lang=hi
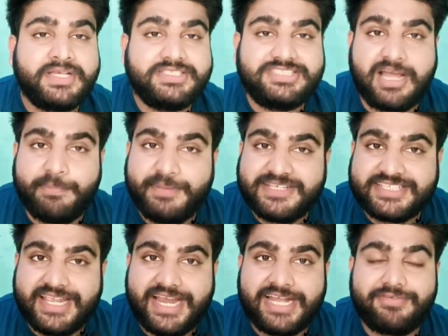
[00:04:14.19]
जहां पे
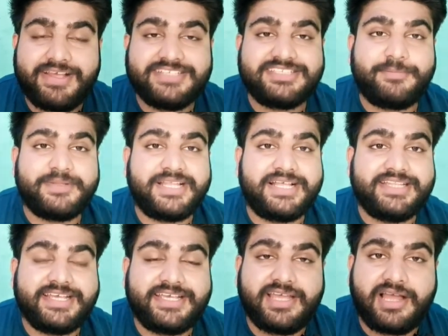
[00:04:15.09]
इसके एडवाइजर
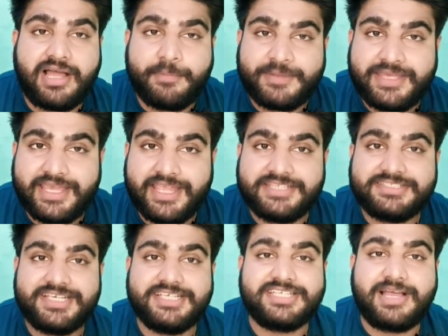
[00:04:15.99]
बताते हैं कि आपकी एज
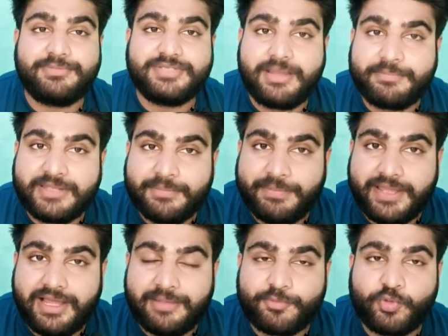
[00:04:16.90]
के हिसाब से आपके
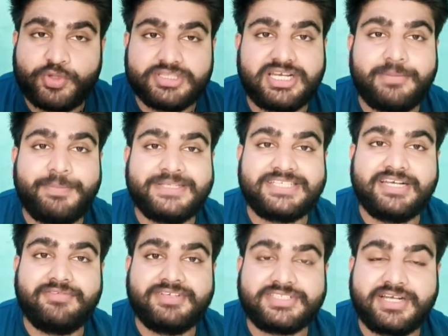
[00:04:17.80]
आपको कितना पैसा
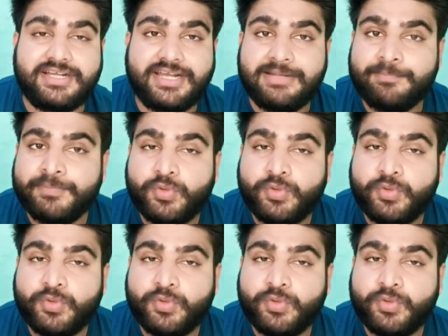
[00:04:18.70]
इन्वेस्ट करना है